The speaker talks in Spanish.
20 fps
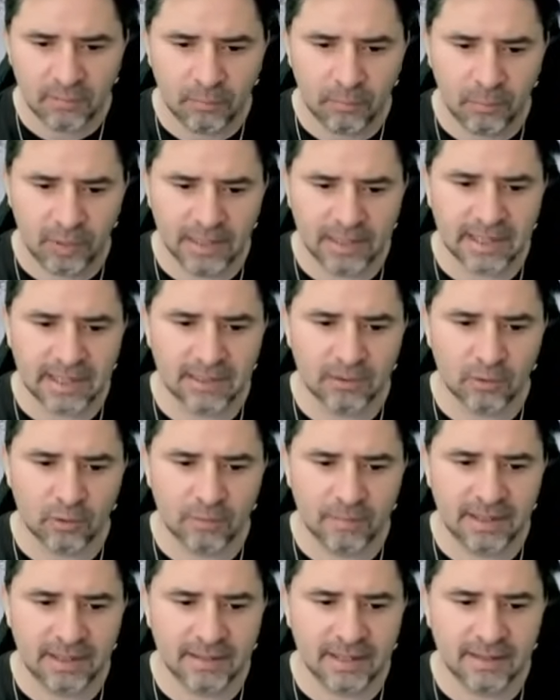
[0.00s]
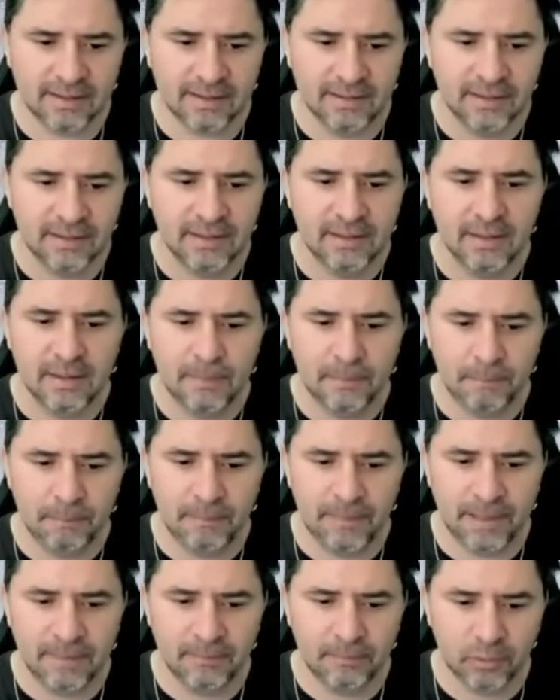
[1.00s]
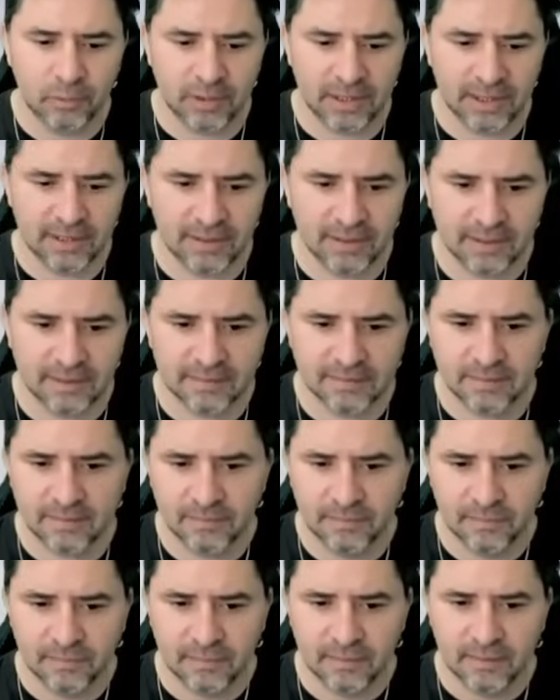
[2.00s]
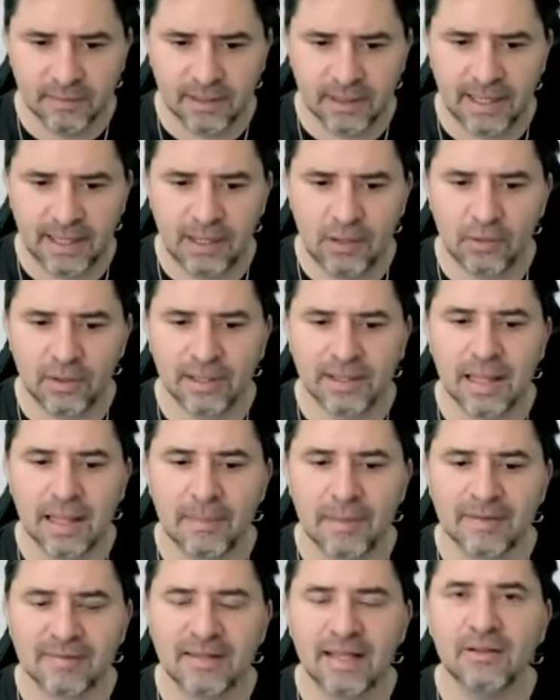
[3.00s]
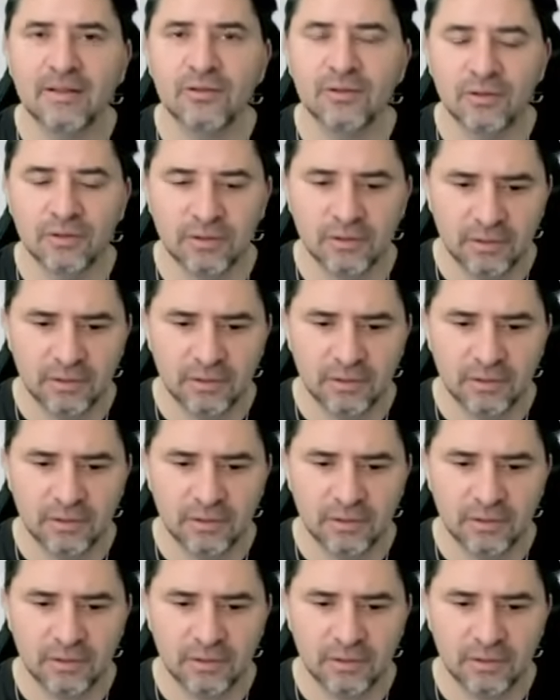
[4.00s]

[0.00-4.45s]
por estas tormentas bien potentes. Es lo que está pasando.